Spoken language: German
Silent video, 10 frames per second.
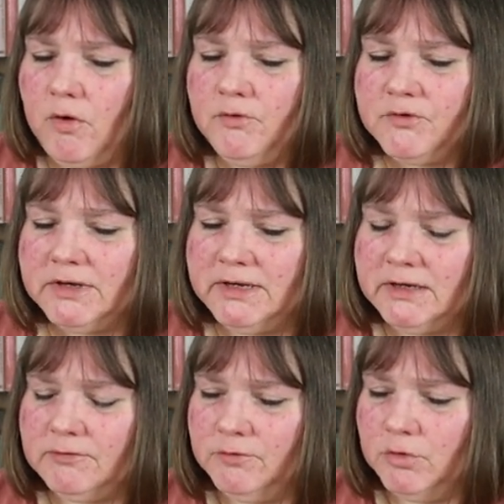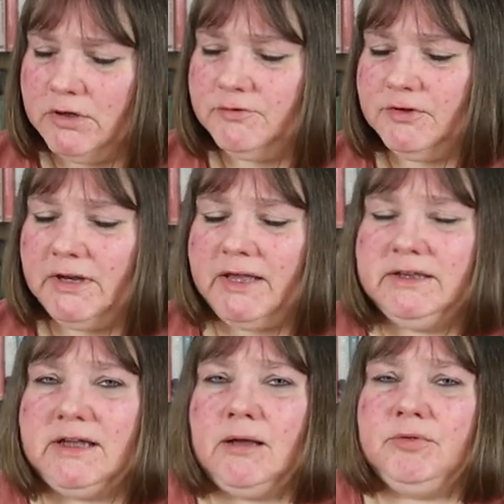aufgelegt wurde.
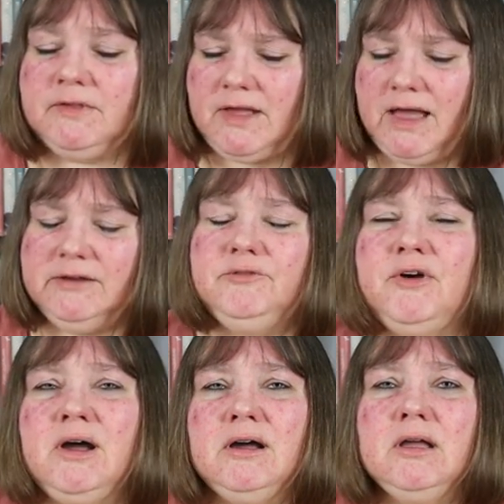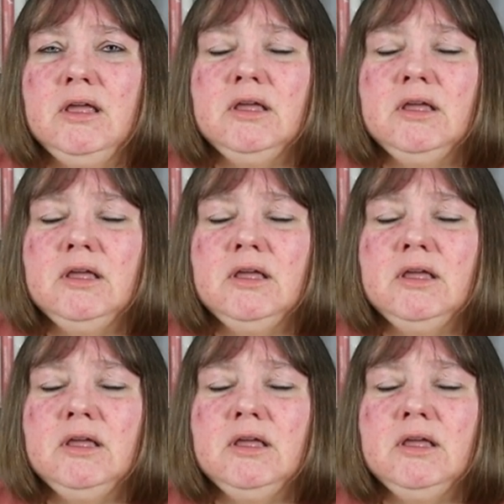Vielleicht gab es einfach